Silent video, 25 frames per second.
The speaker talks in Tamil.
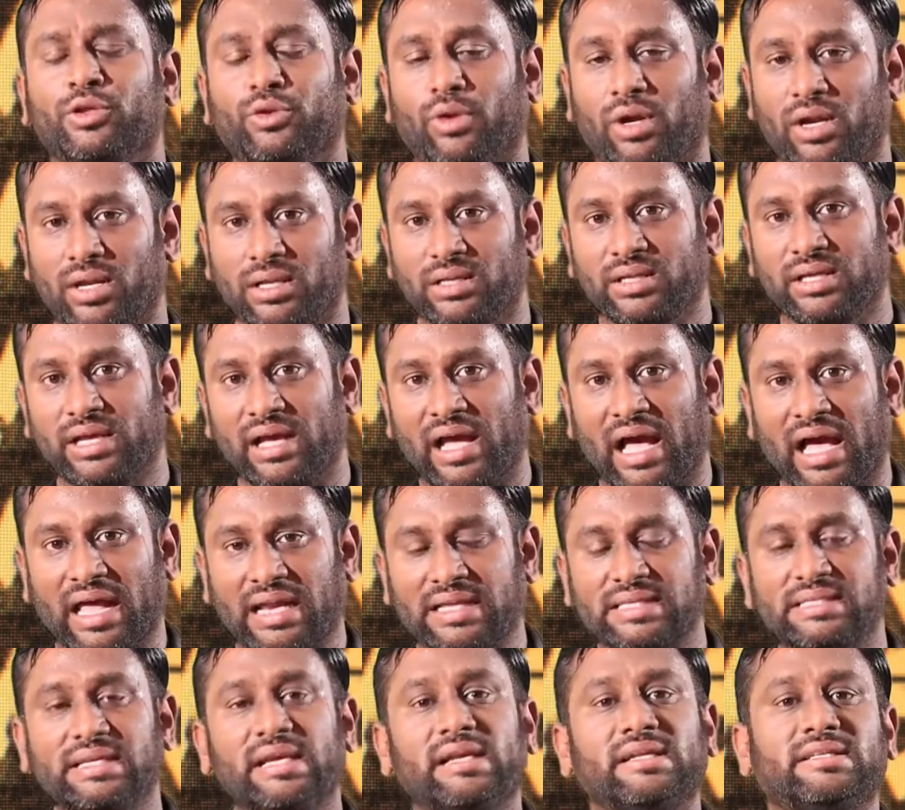தொடர்ந்து
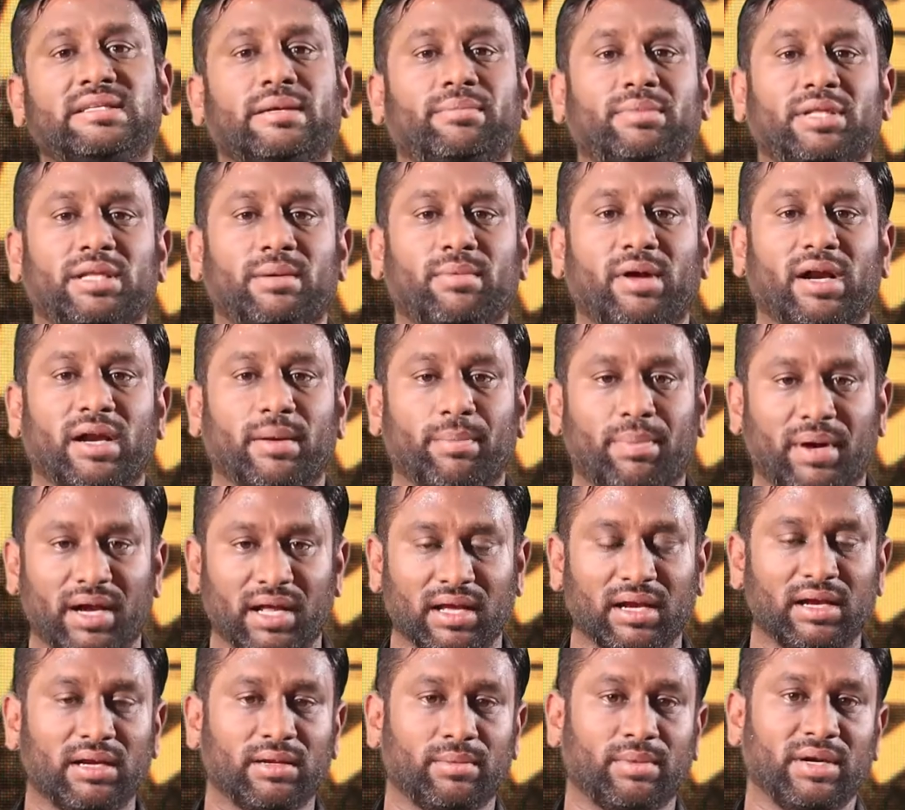அரசியல் சம்பந்தமான
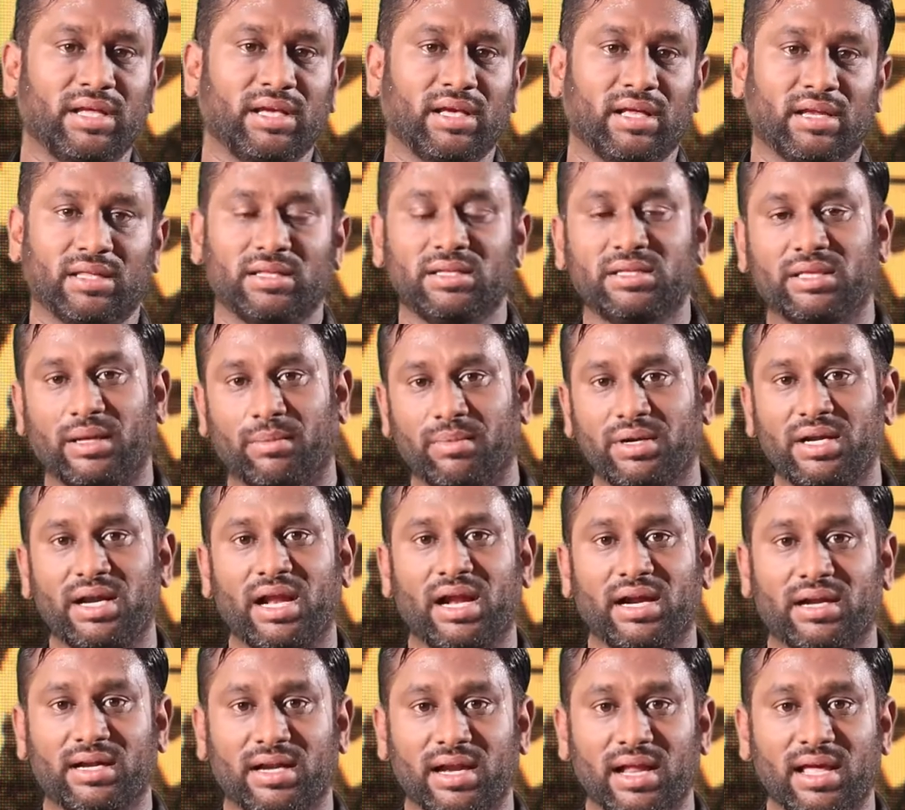படங்கள் அப்படிங்கிறது
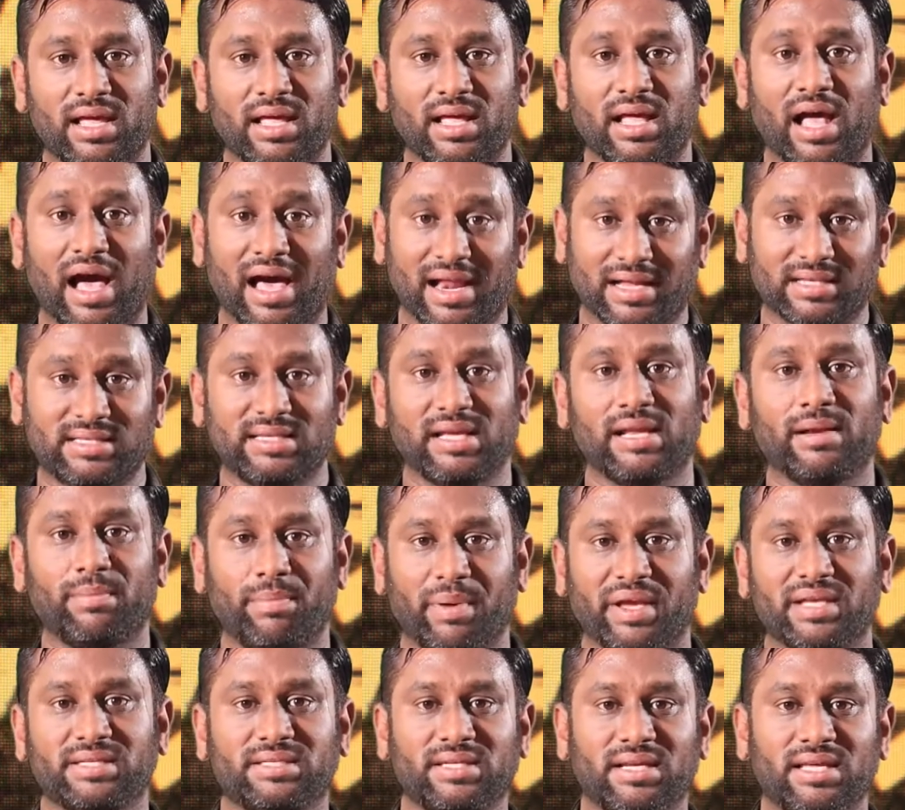தமிழ்நாட்டில் அரசியல்
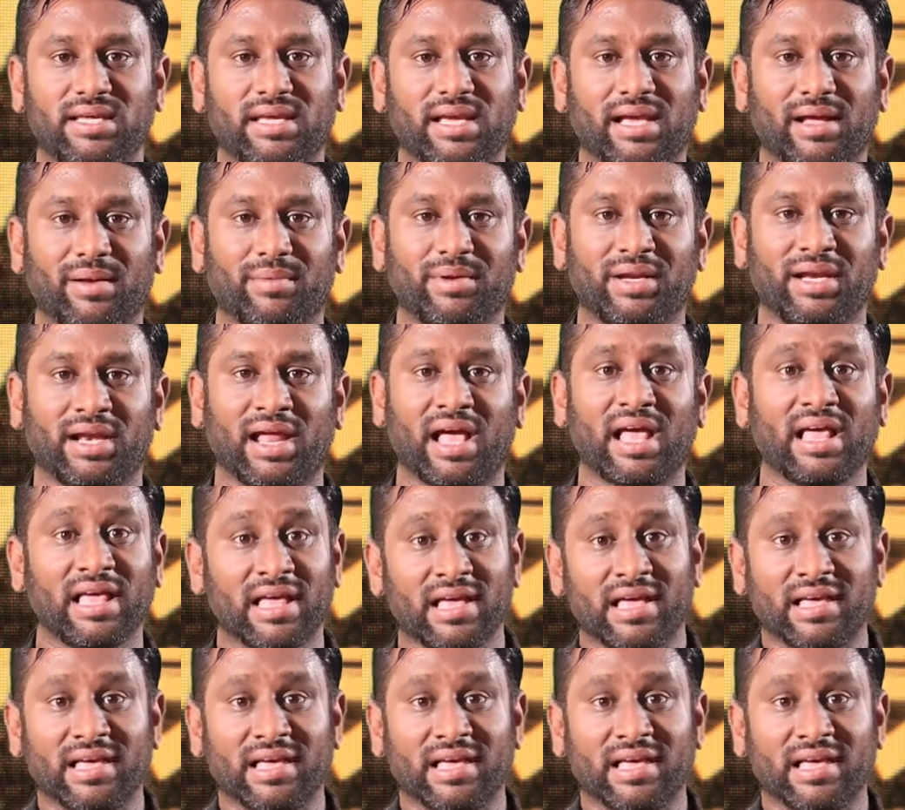பேசுனீங்க அப்படின்னா